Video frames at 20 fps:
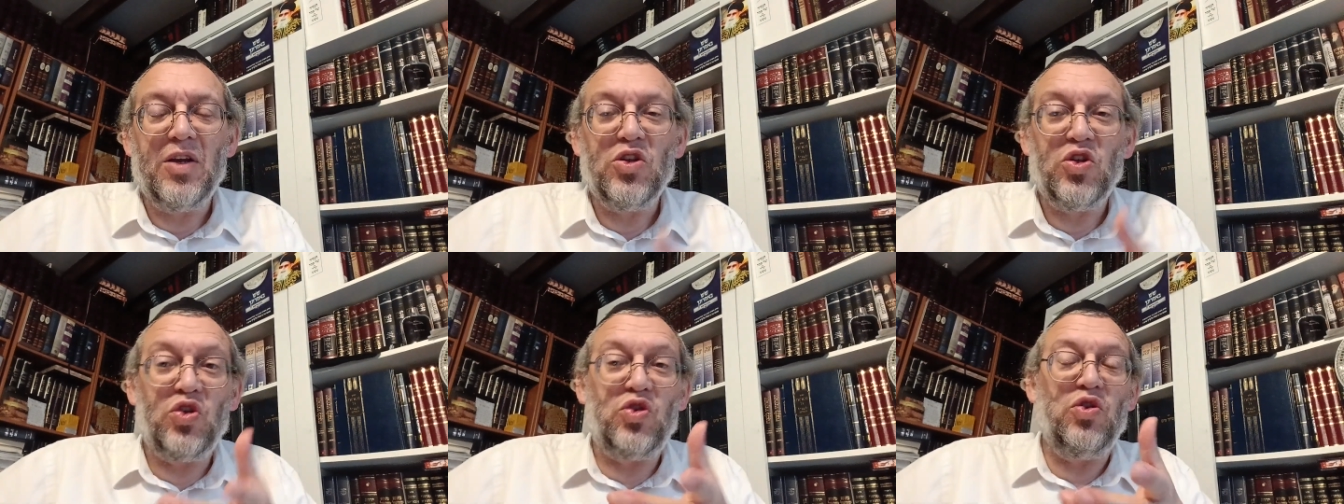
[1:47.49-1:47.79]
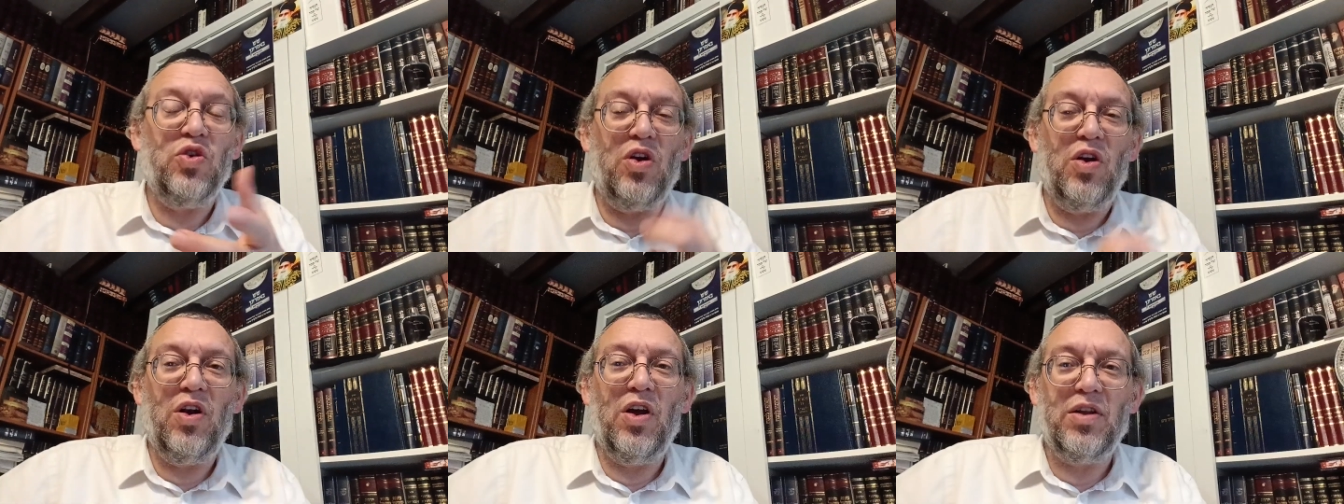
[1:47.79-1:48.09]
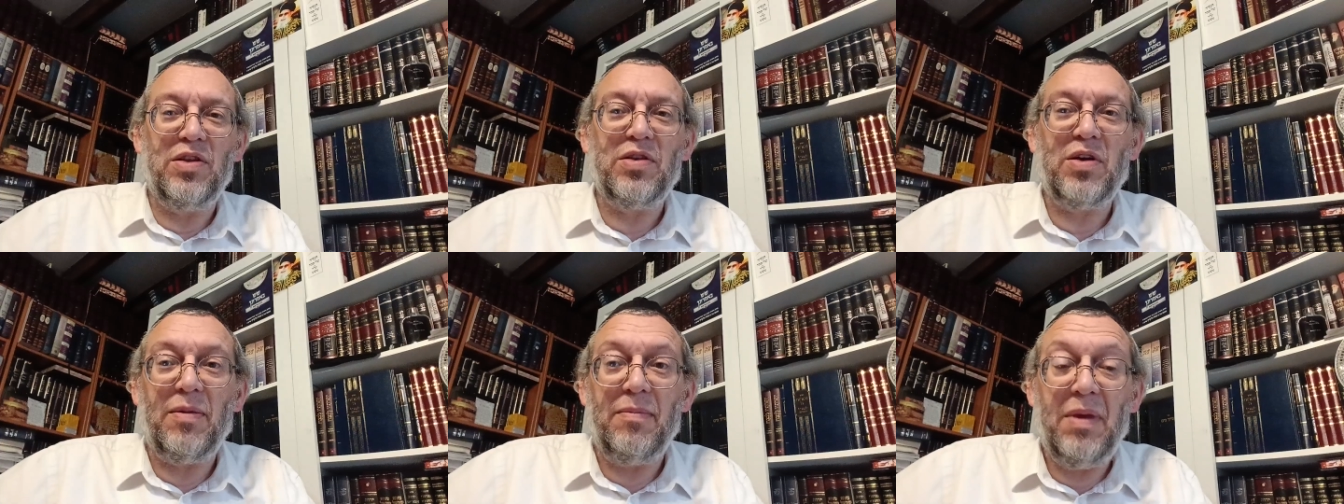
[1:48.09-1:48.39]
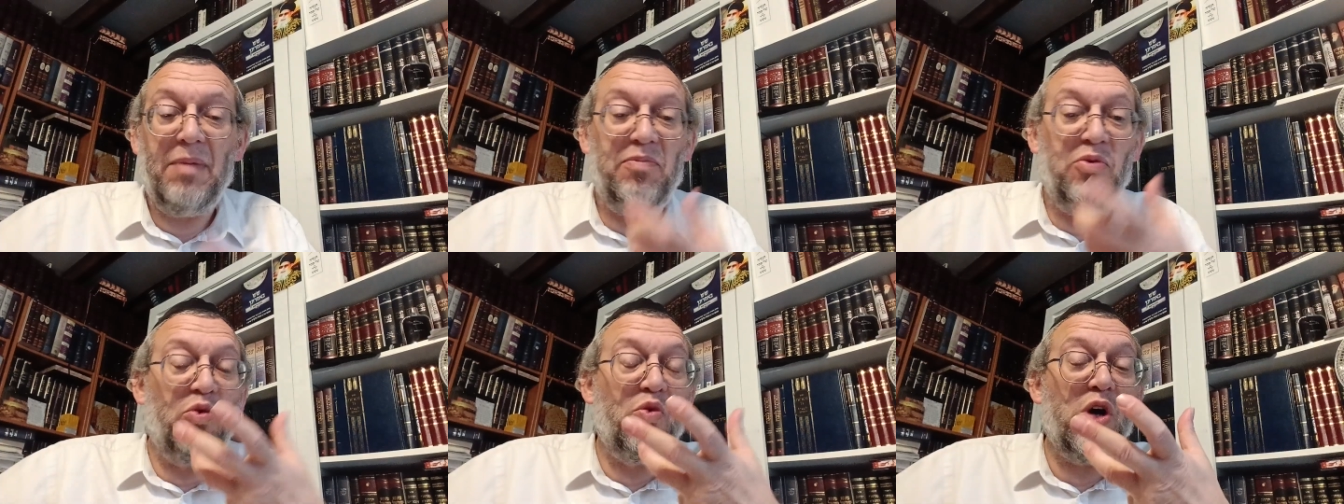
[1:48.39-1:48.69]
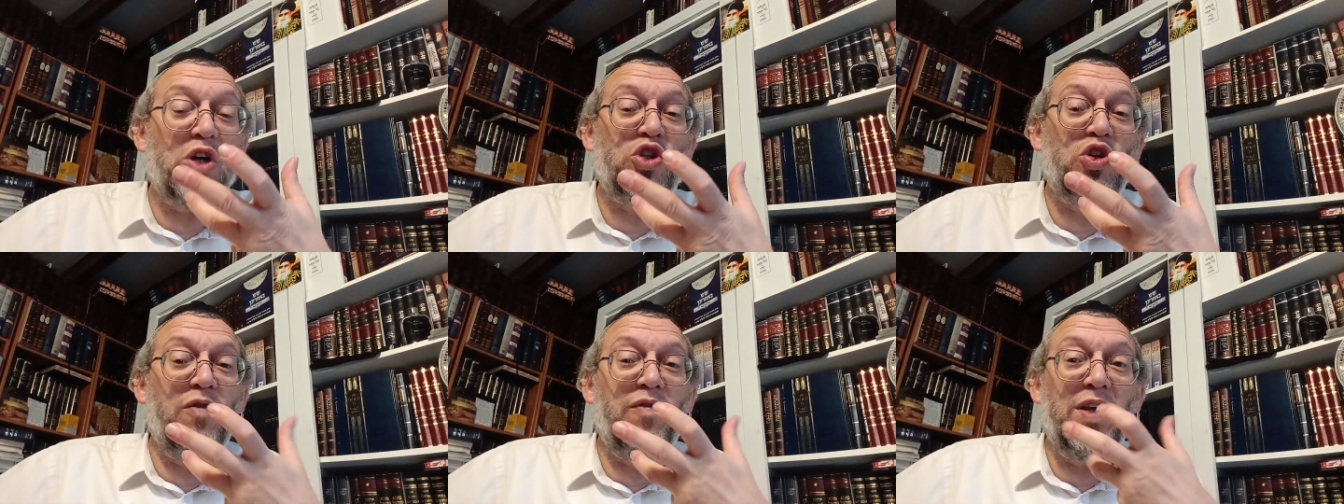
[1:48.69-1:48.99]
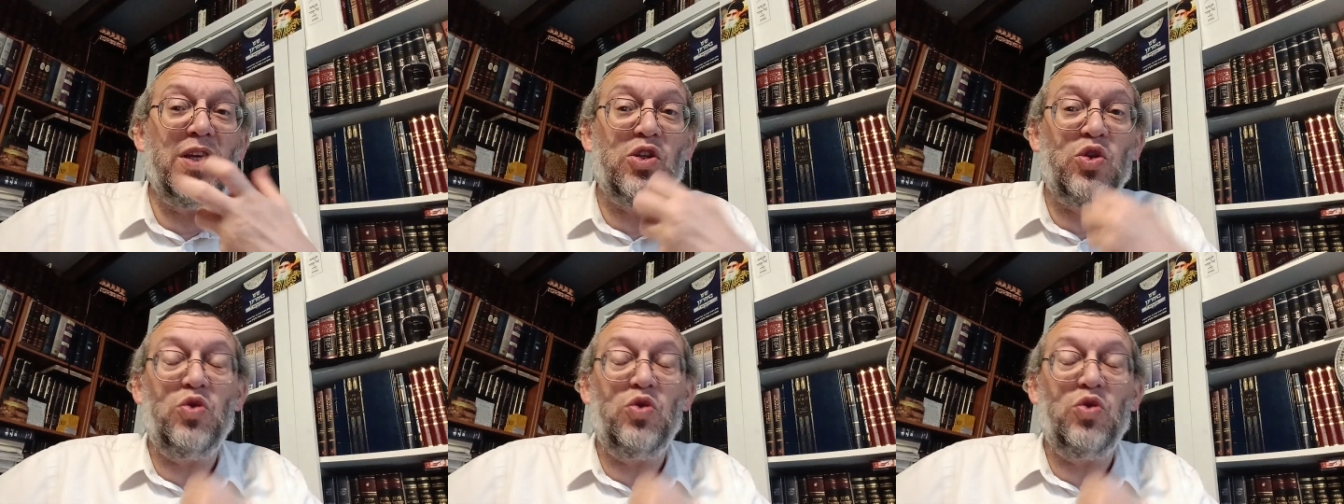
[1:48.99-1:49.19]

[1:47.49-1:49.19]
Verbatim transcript: sur l'autre, mais pourquoi je vais